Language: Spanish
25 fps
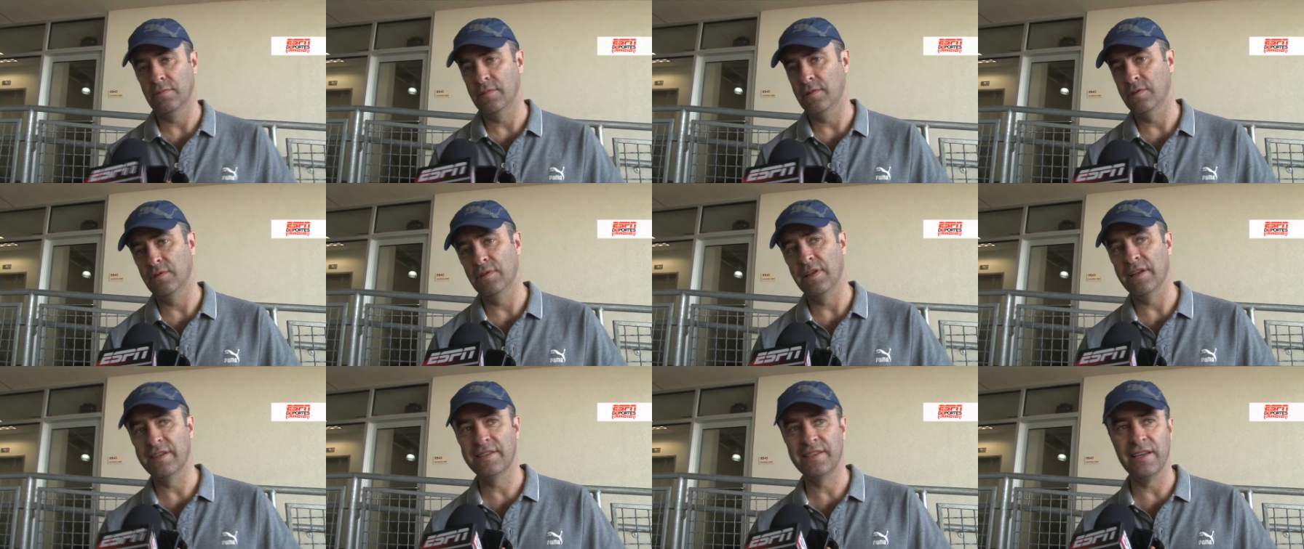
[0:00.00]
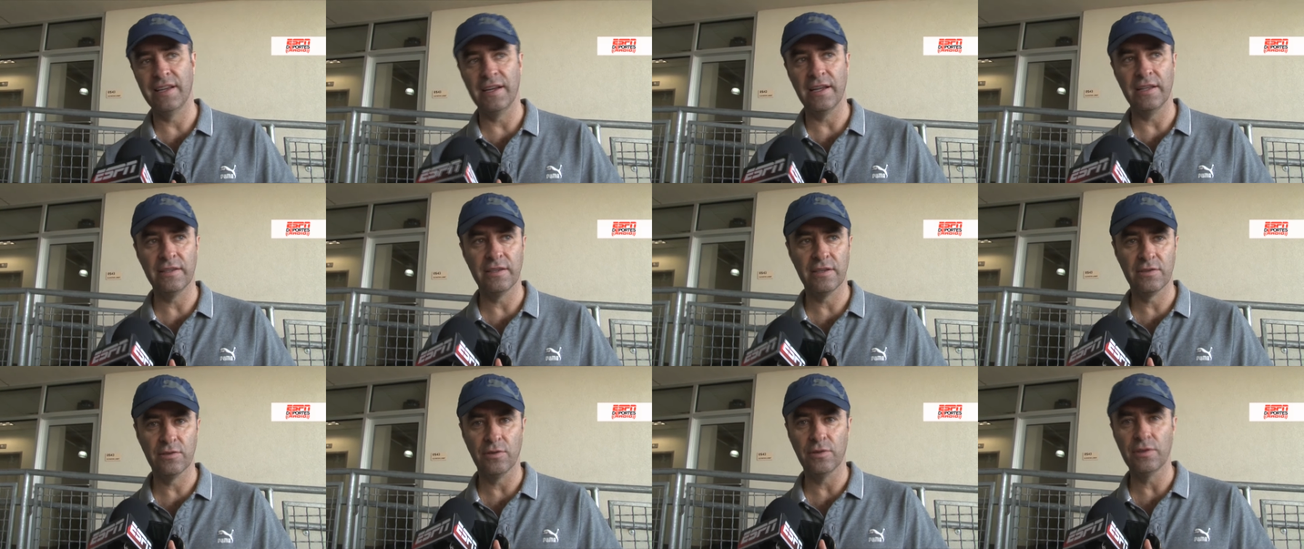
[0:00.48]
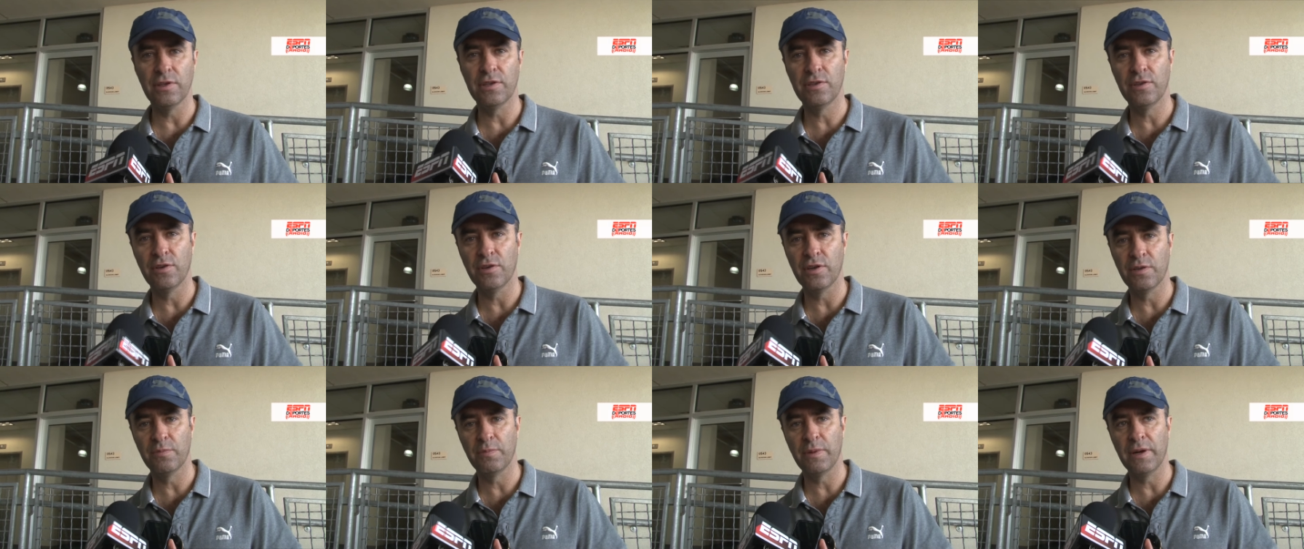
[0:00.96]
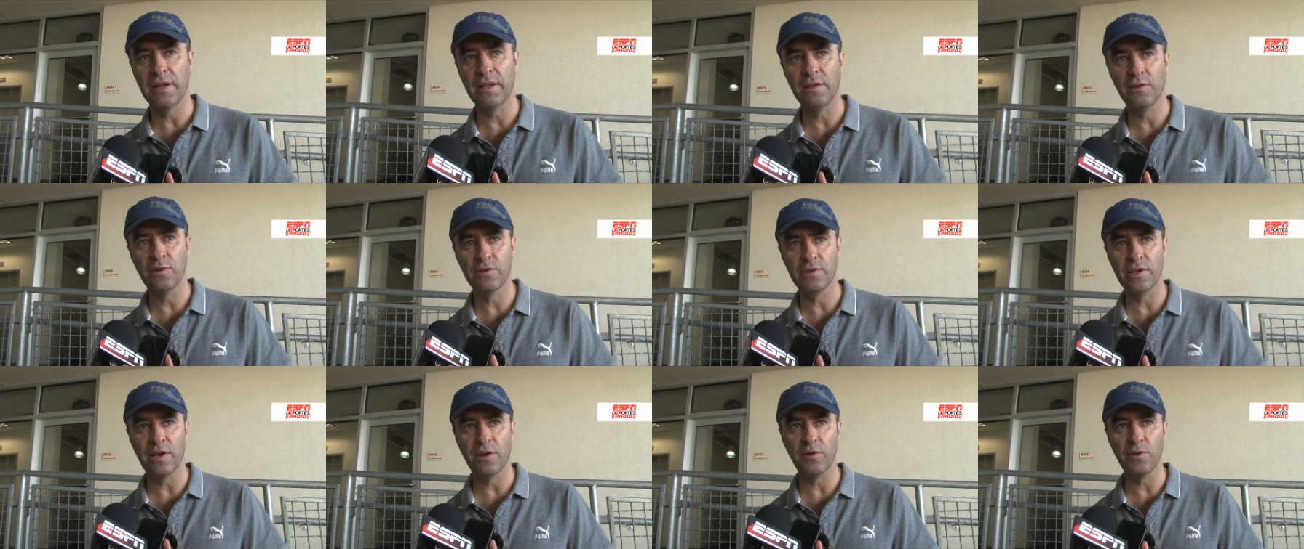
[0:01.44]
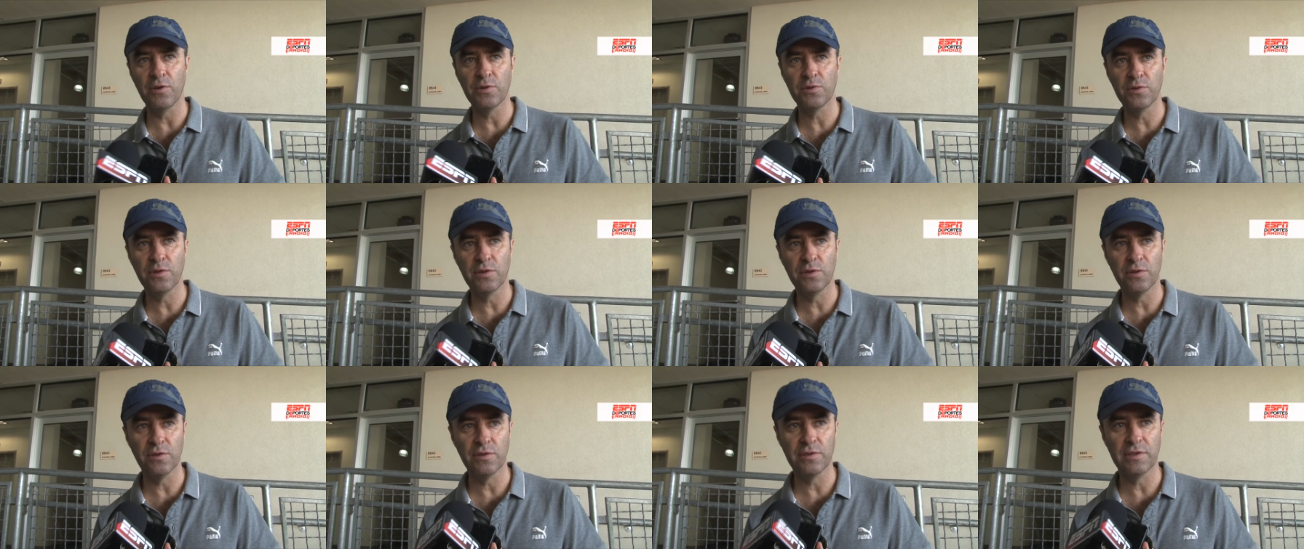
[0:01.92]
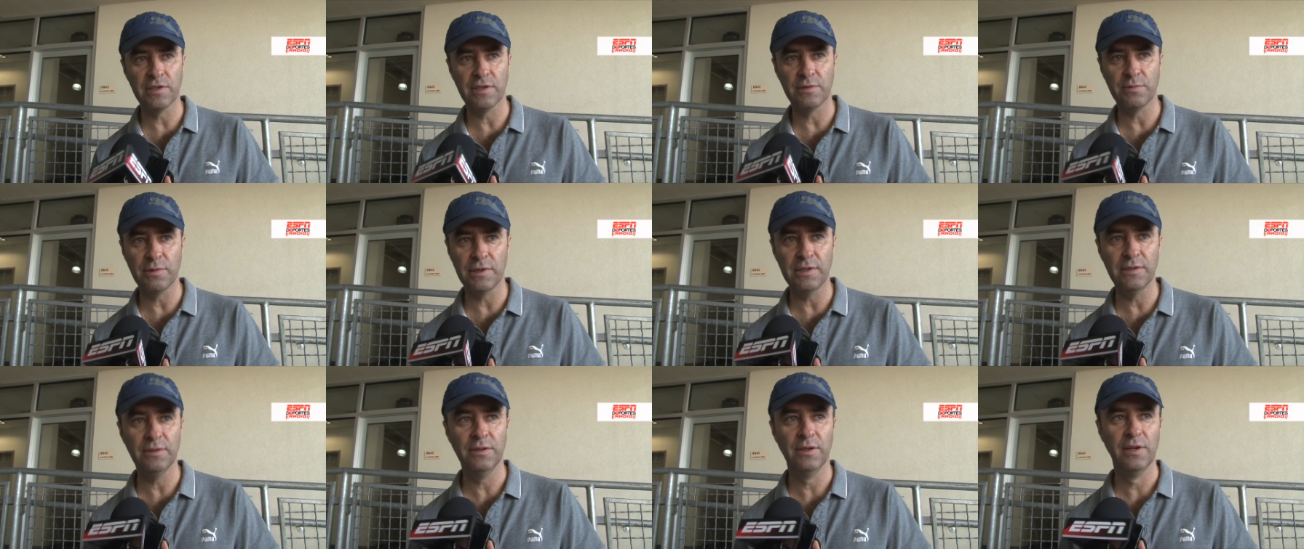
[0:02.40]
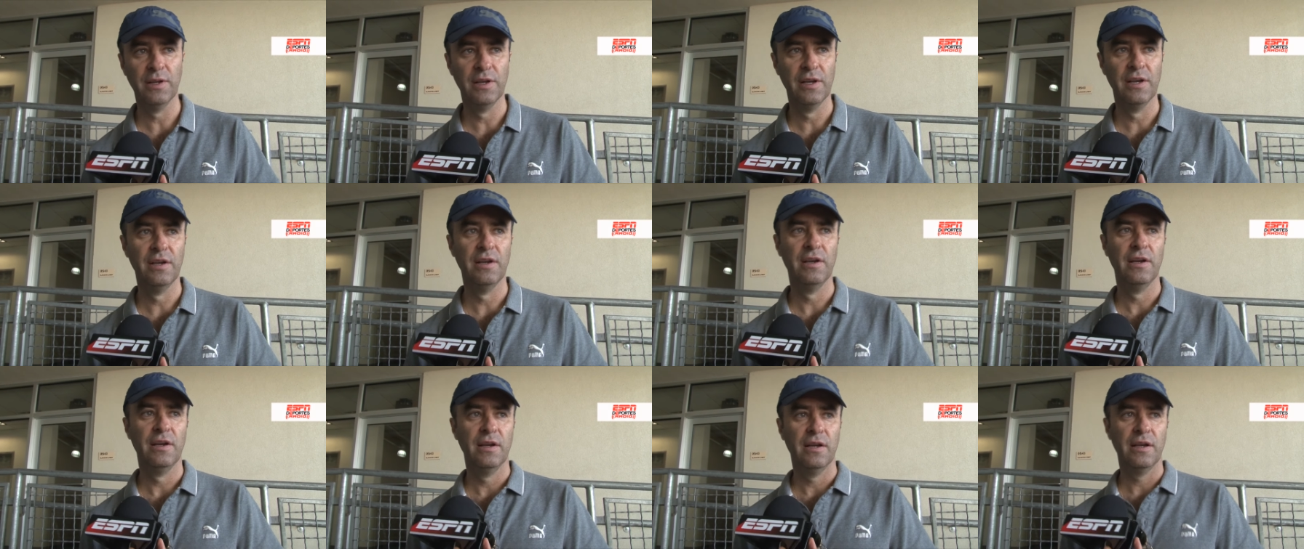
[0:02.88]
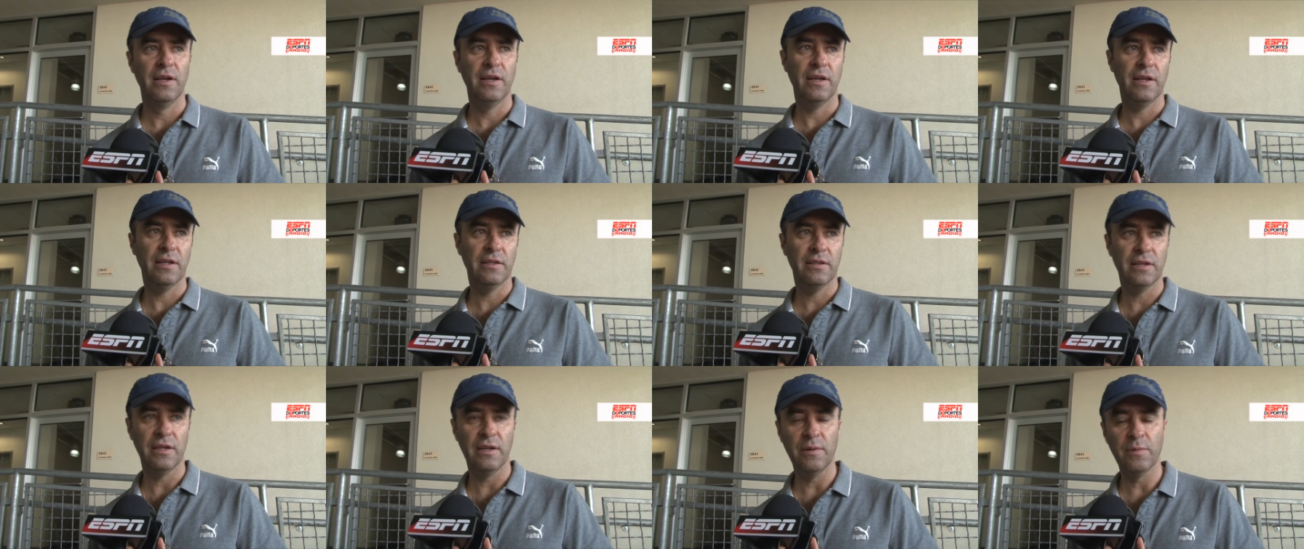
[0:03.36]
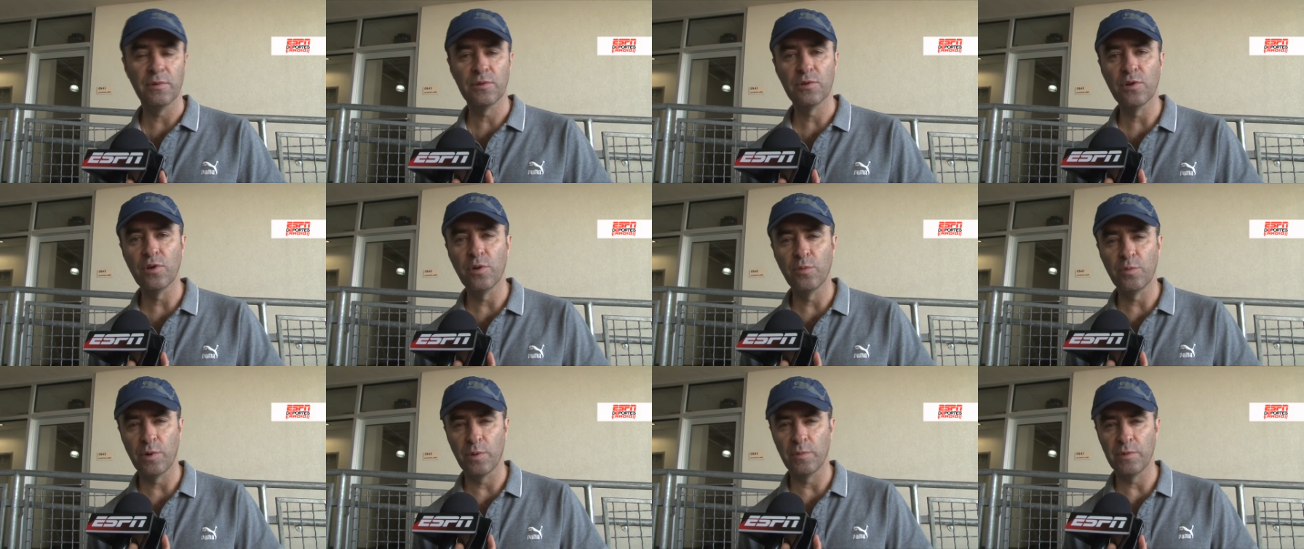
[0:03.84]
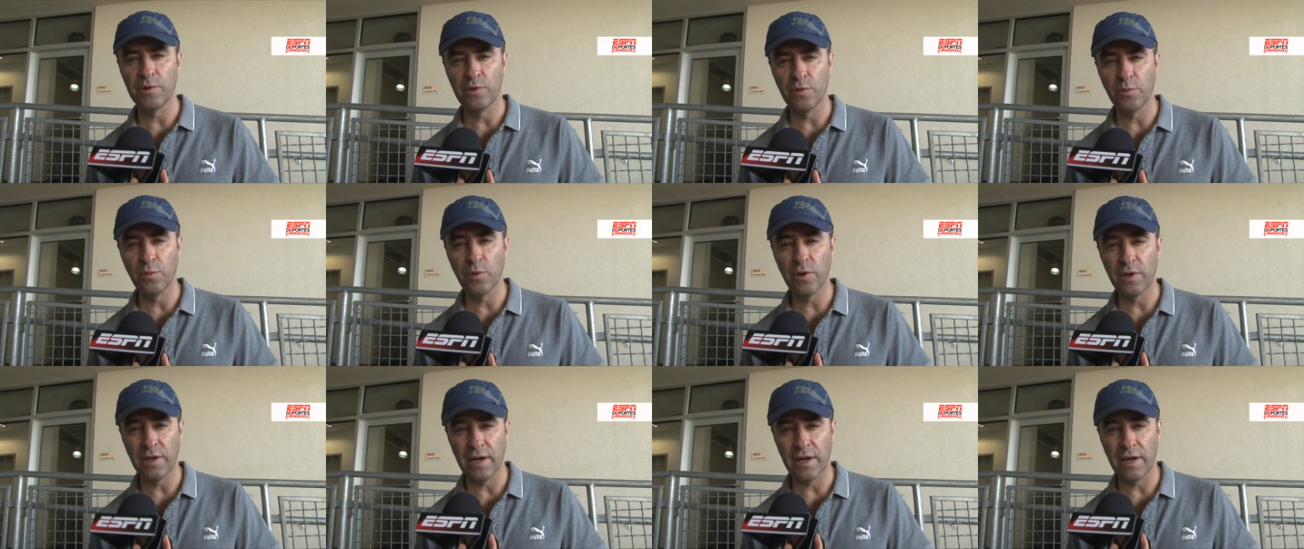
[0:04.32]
en excelentes condiciones para el 2 de agosto, entonces bueno, eh, tenemos un compromiso muy